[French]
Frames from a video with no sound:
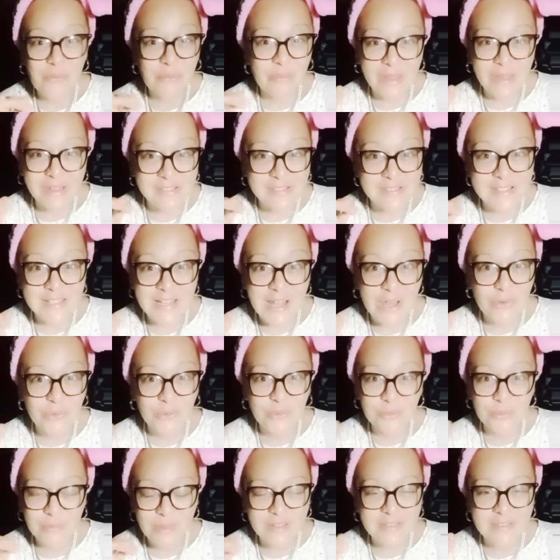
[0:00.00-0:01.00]
merci là-haut,
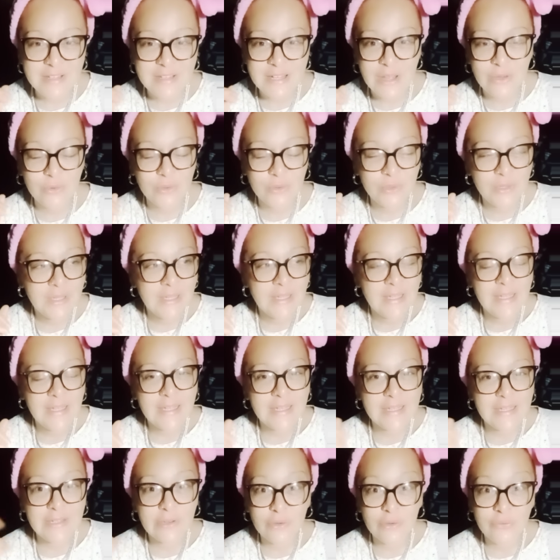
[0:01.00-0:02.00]
merci là-haut.
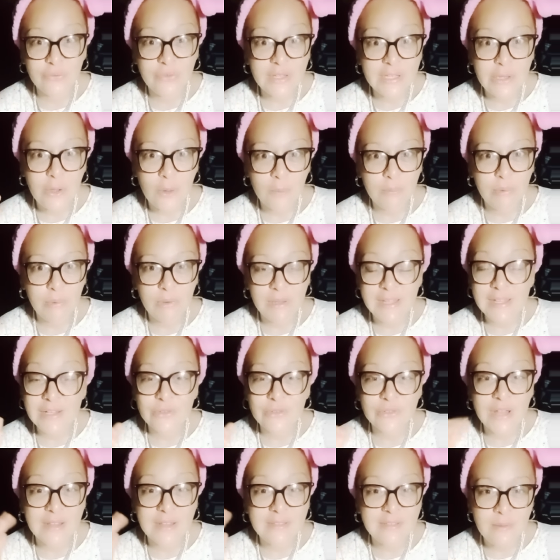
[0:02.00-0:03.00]
Et en fait, l'employé, il
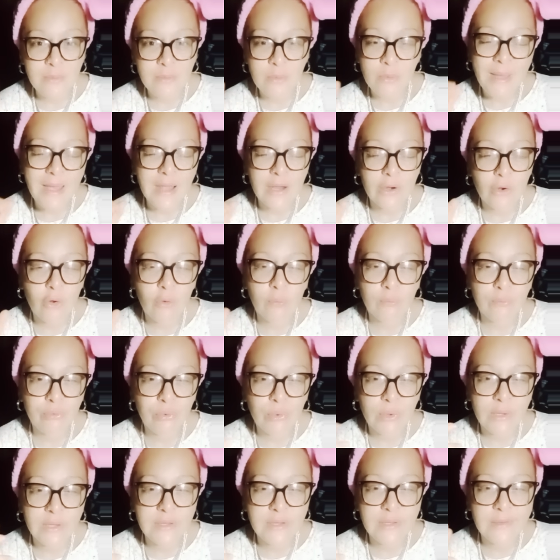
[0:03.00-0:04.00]
en a tellement mal,
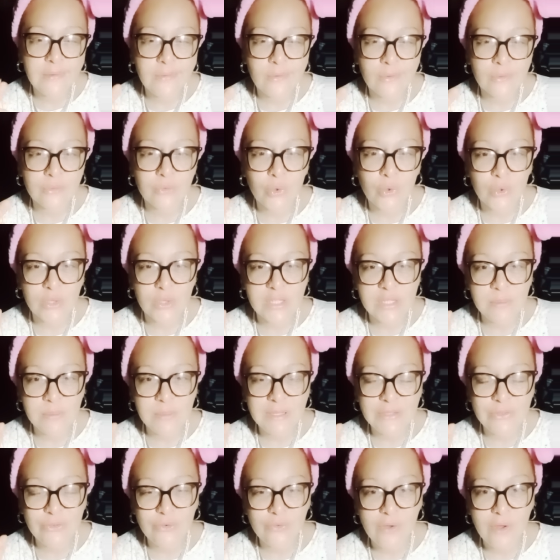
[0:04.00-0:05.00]
L'employé, entre
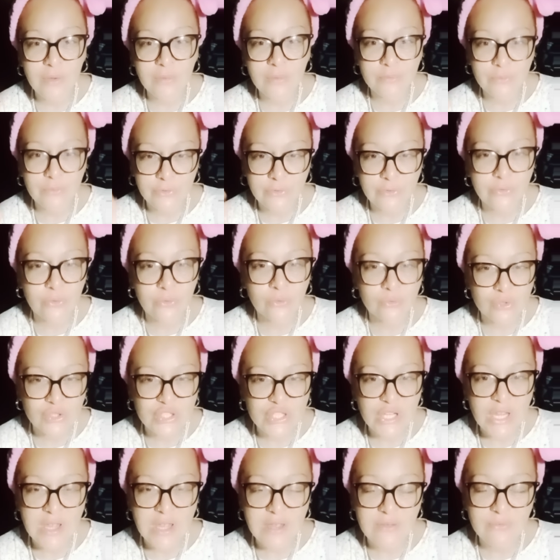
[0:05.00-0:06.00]
guillemets, tu vois, son
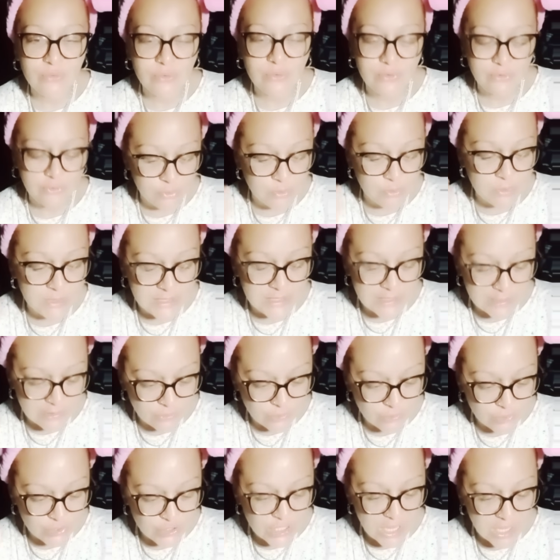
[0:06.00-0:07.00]
chef ou celui qui
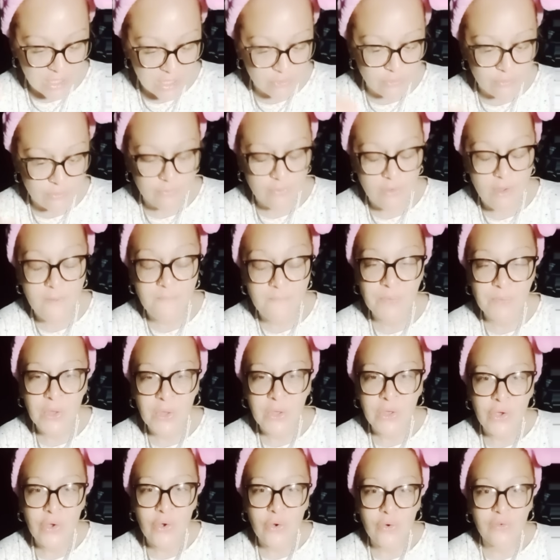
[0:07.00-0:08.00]
le gère, tu vois,
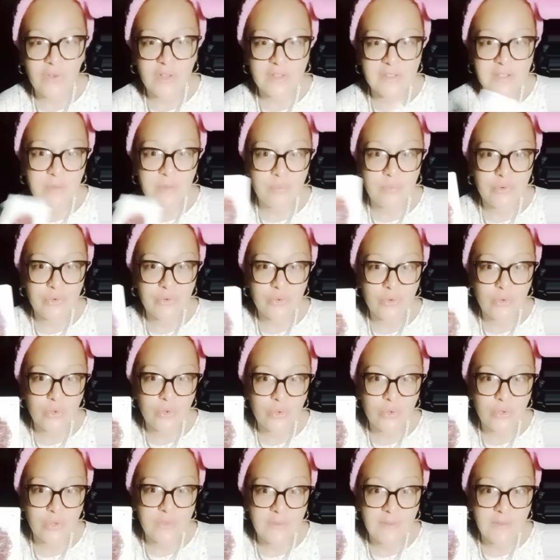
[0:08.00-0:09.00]
on va dire plutôt le
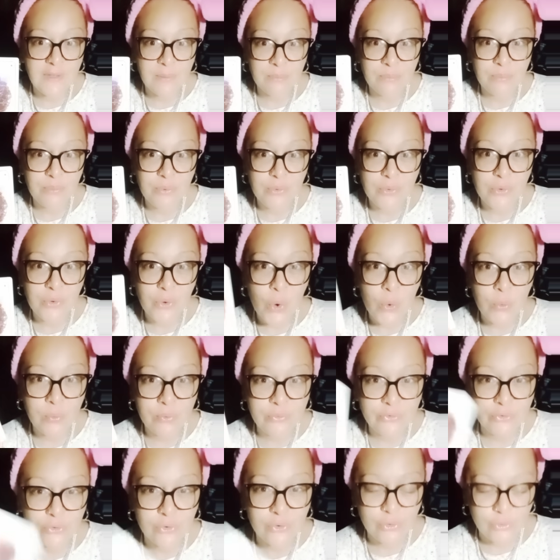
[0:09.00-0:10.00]
côté un peu
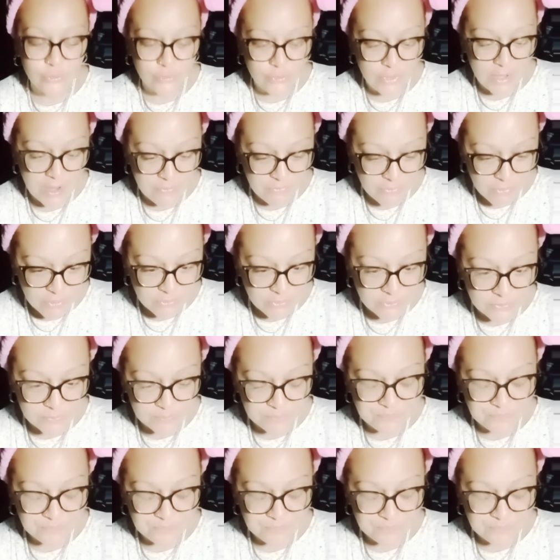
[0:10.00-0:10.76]
obscur de la force.